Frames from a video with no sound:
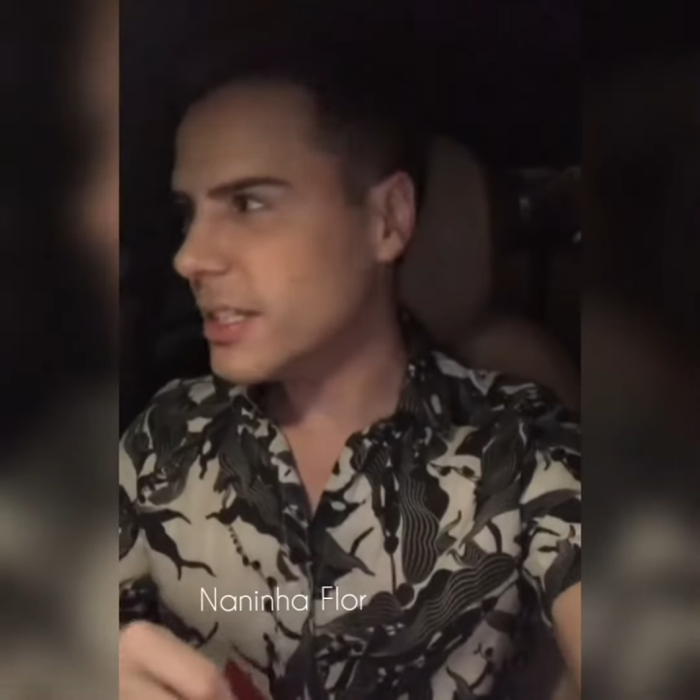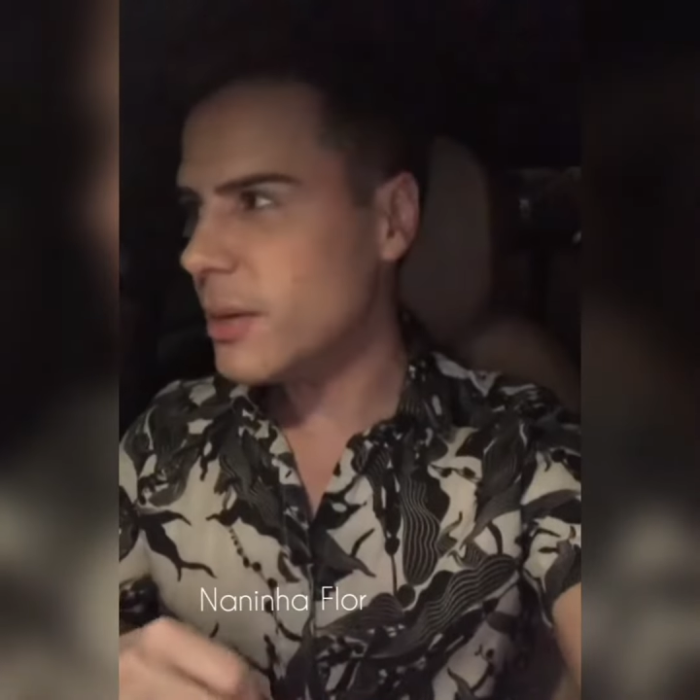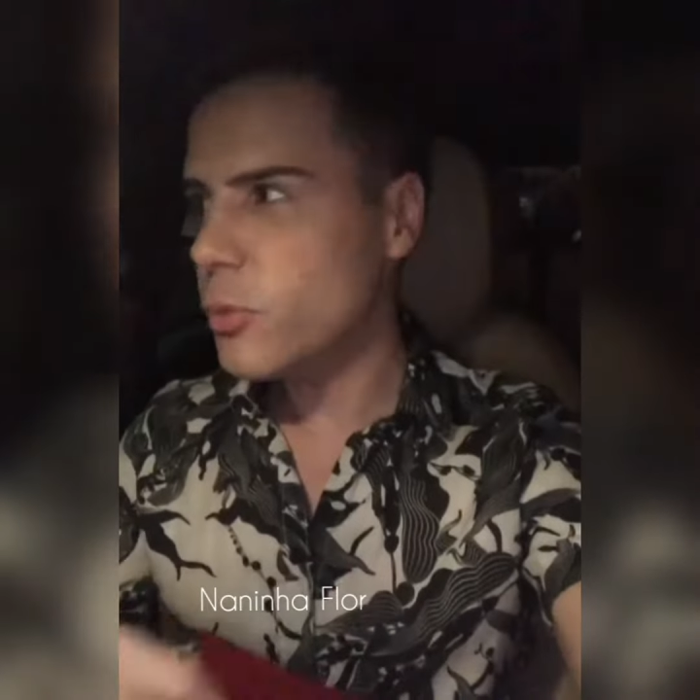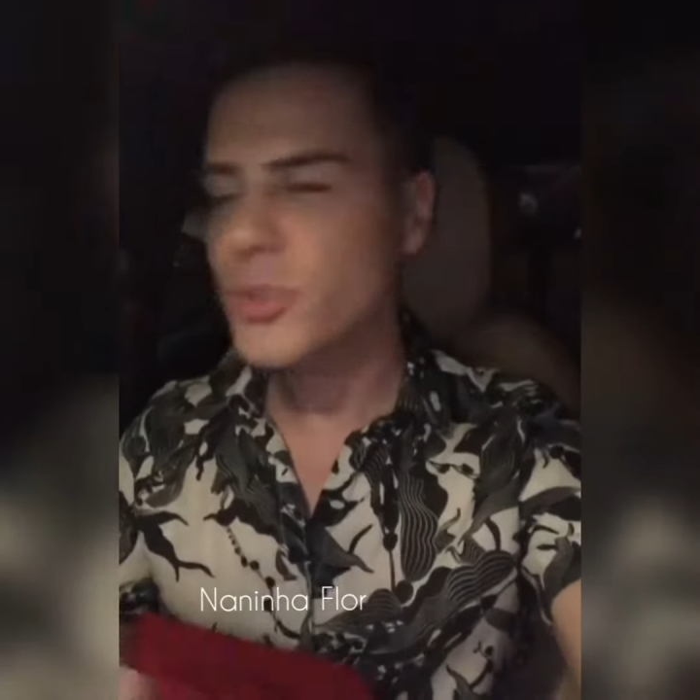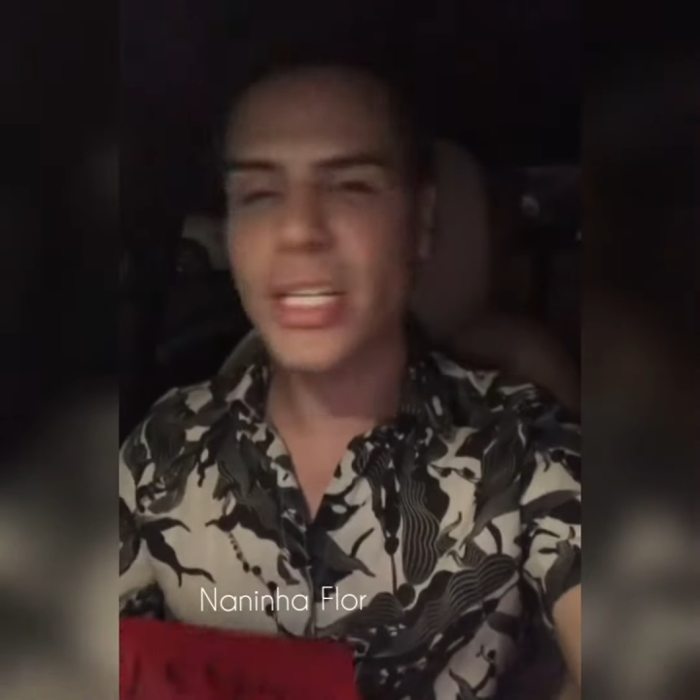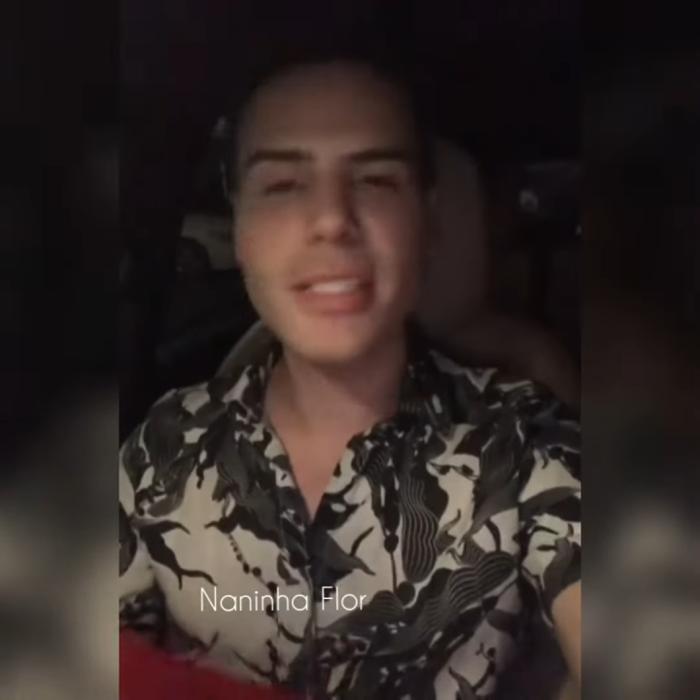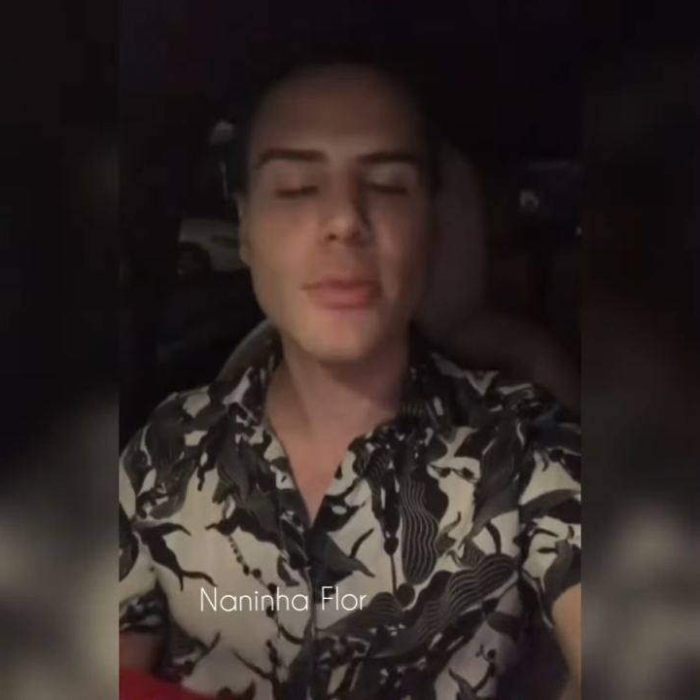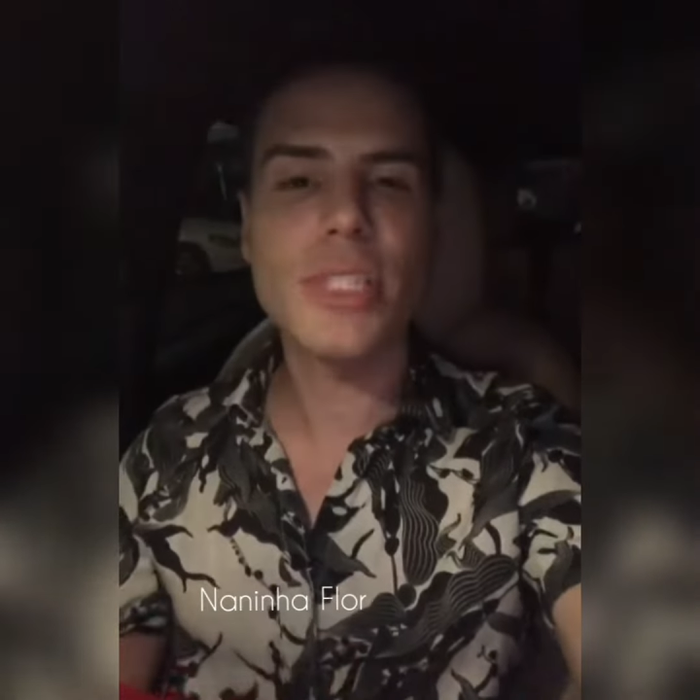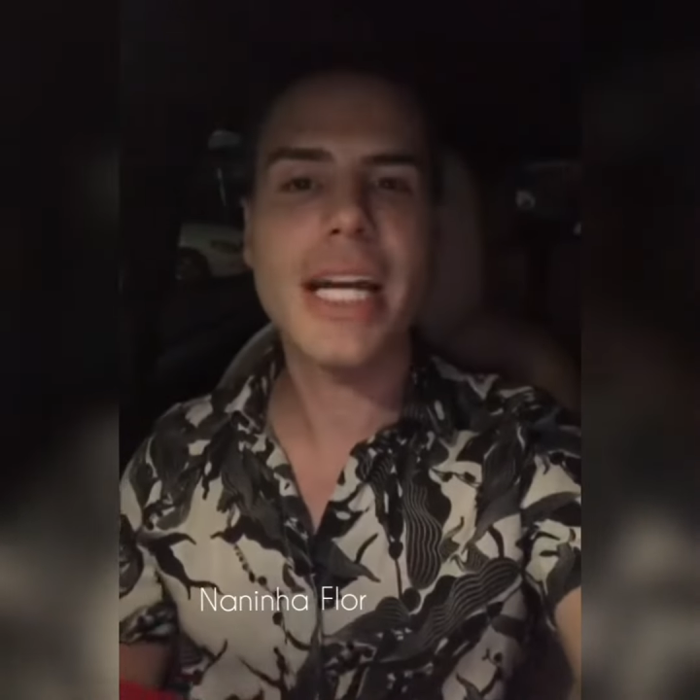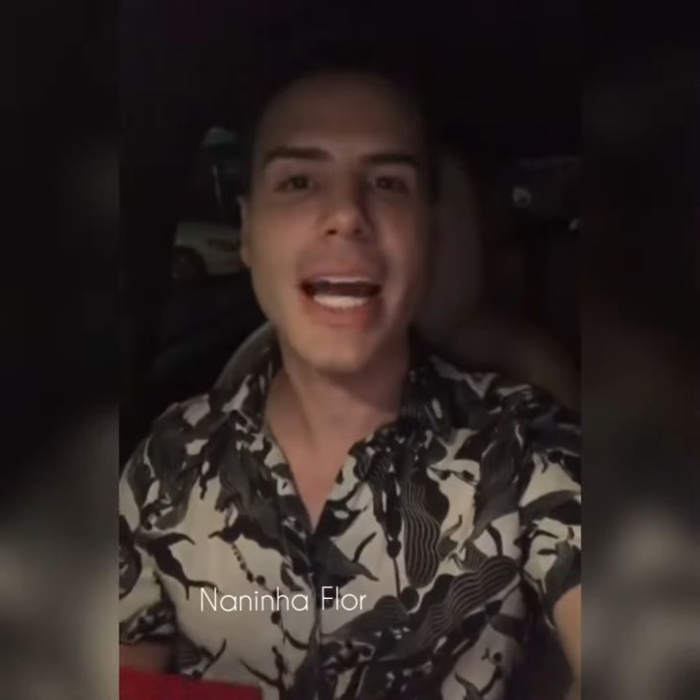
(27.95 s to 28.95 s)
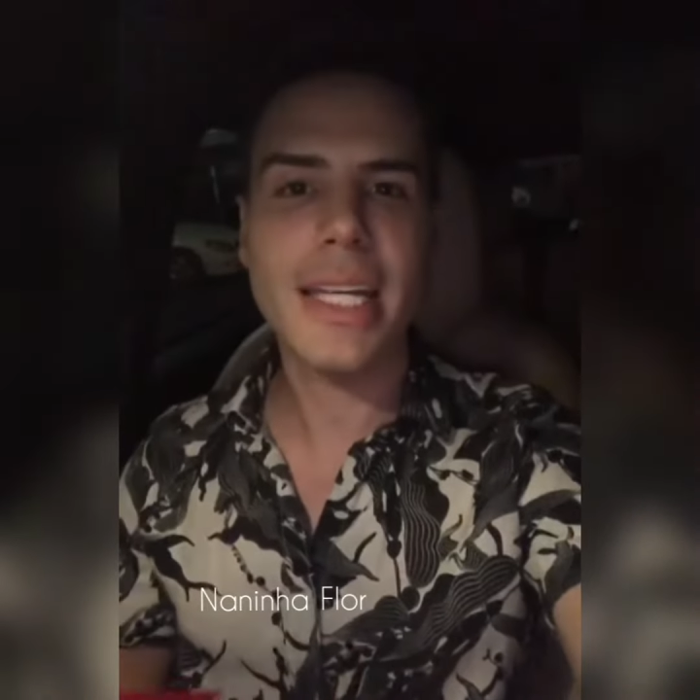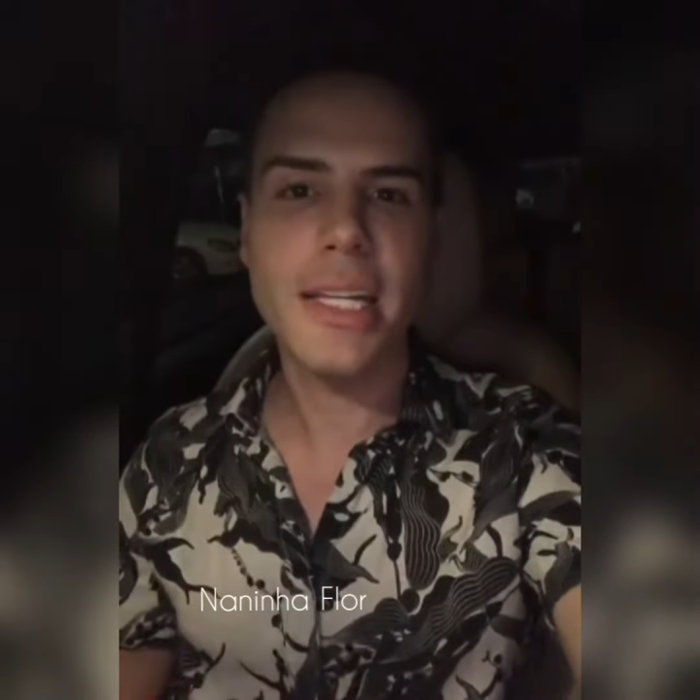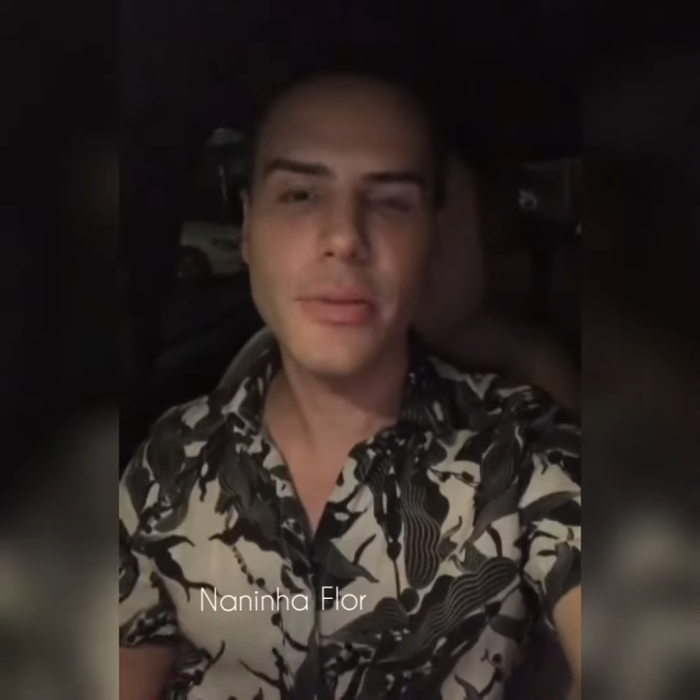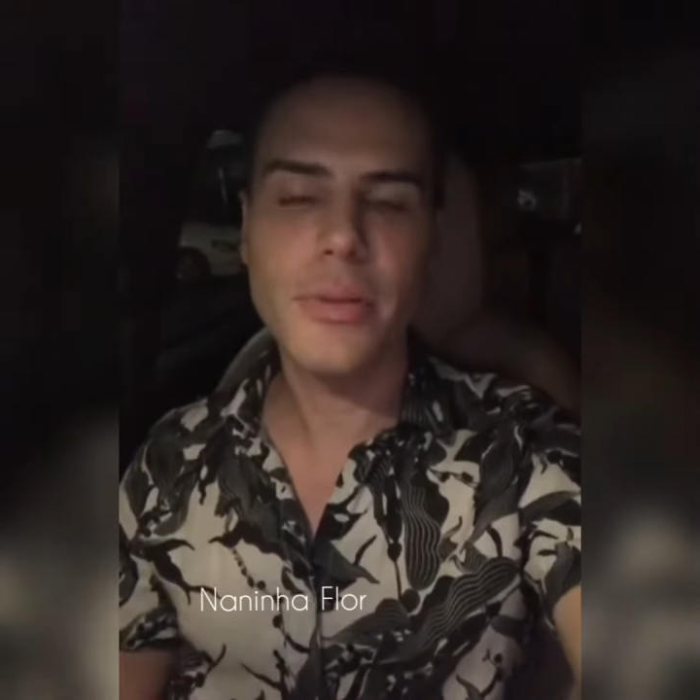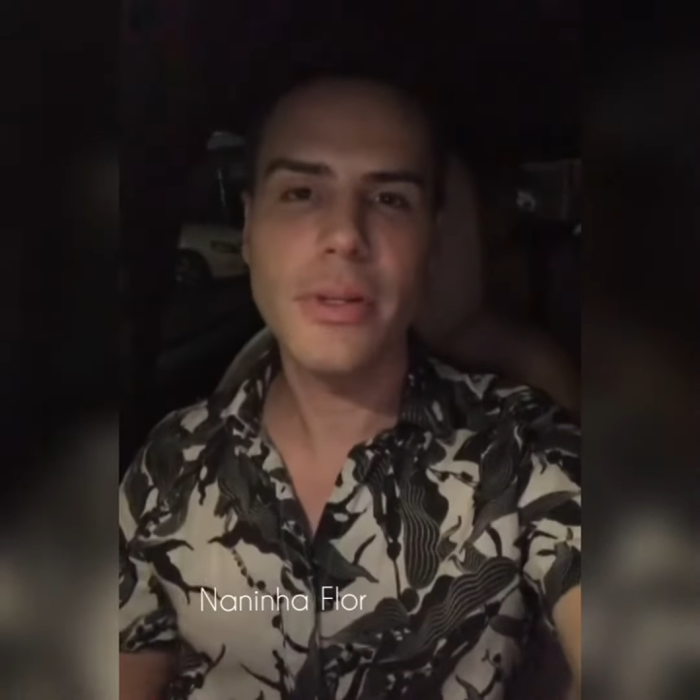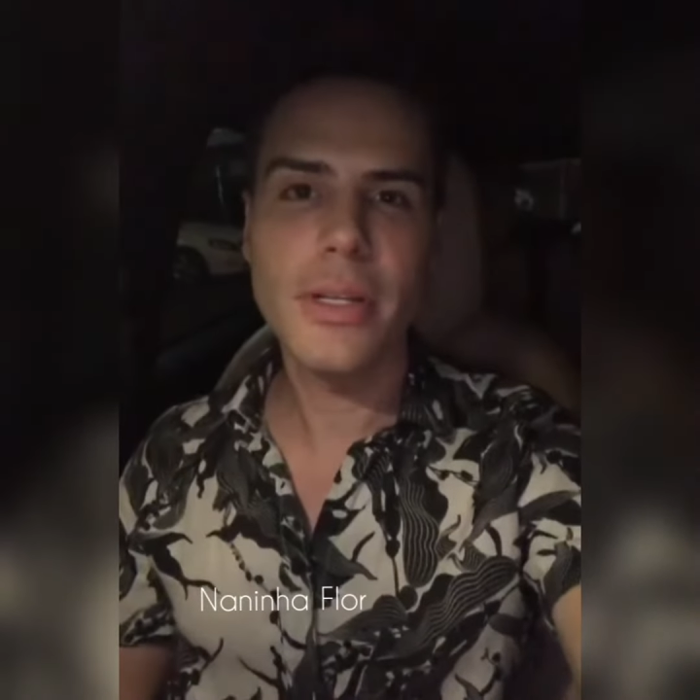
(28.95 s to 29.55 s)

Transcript: demonstração de carinho